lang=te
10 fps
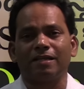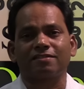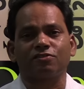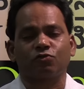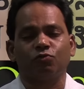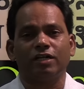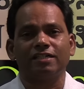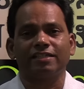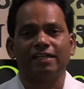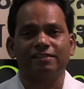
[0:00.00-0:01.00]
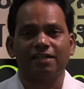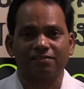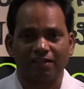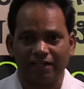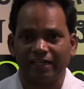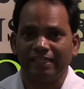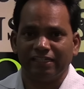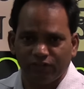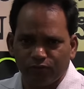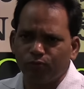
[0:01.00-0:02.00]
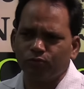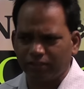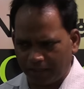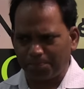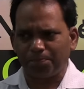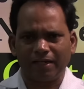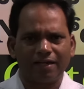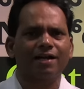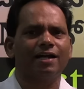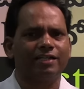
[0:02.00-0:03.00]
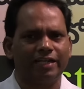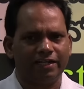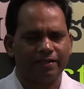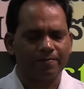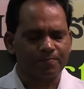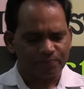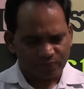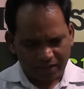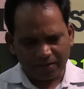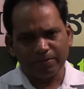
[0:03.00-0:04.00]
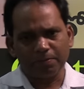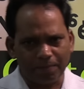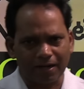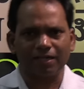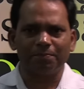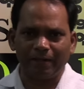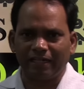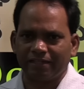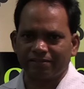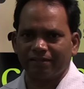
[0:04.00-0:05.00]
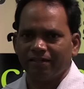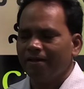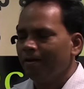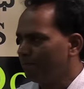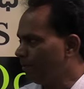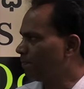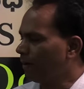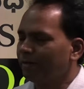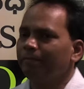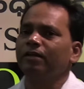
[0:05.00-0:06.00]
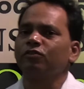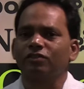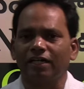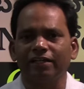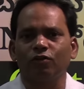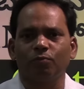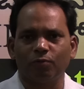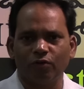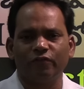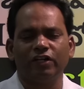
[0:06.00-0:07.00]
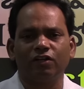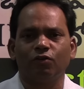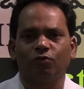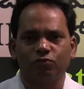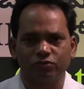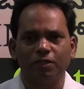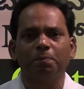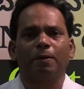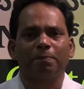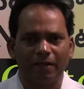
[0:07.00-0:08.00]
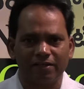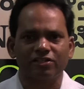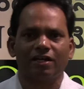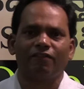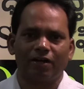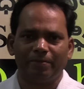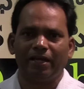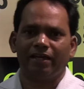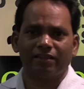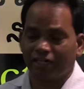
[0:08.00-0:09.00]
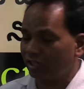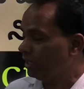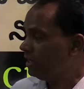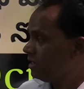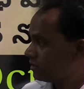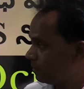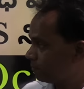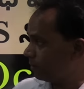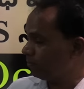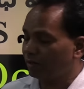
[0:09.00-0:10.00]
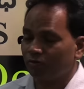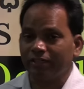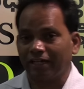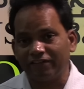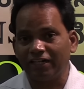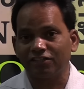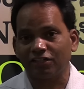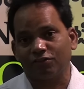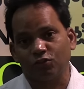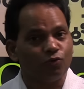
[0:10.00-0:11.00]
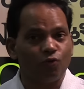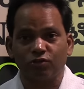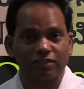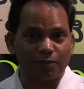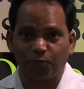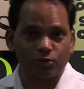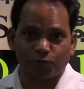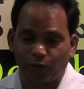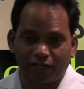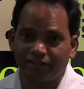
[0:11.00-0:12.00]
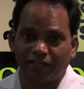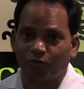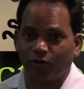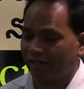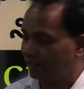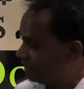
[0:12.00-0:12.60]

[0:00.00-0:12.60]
ప్లస్ స్టూడెంట్స్ ఏం చేస్తారంటే ఈ న్యూస్ని ఇంకా కట్టేయండి ఇంకా మీరు పక్కన పెట్టేసి మీ పని మీరు స్టడీ రూమ్లో వీటిల్లో కూర్చుని ప్రిపరేషన్ అవ్వడమే ఎందుకంటే సెప్టెంబర్ ఇరవై ఏడు తర్వాత ఇంకొకసారి పోస్ట్పోన్ అయిందనుకోండి